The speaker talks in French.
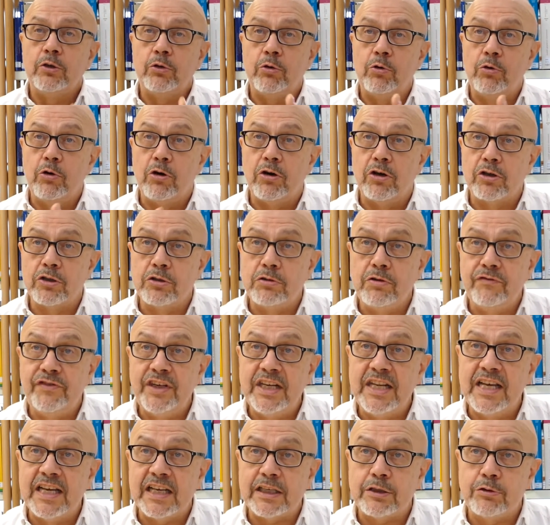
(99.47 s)
de Laurence de
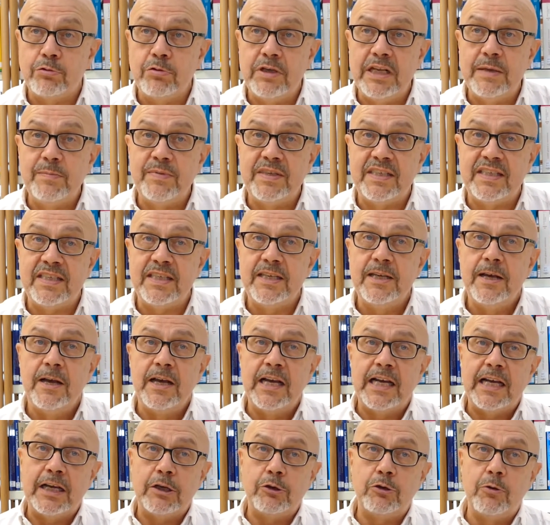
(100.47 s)
Villers du LIMSI
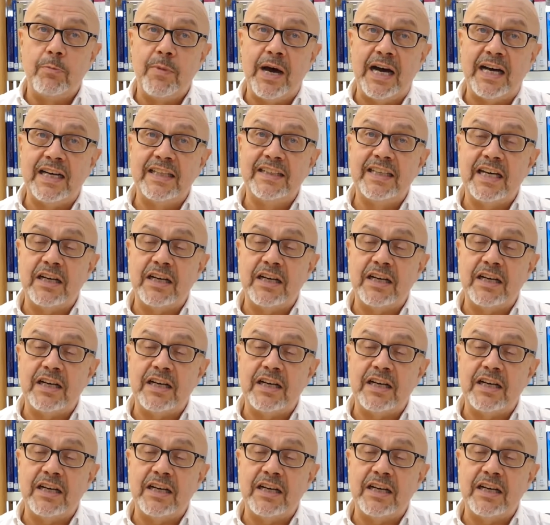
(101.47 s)
et de Marin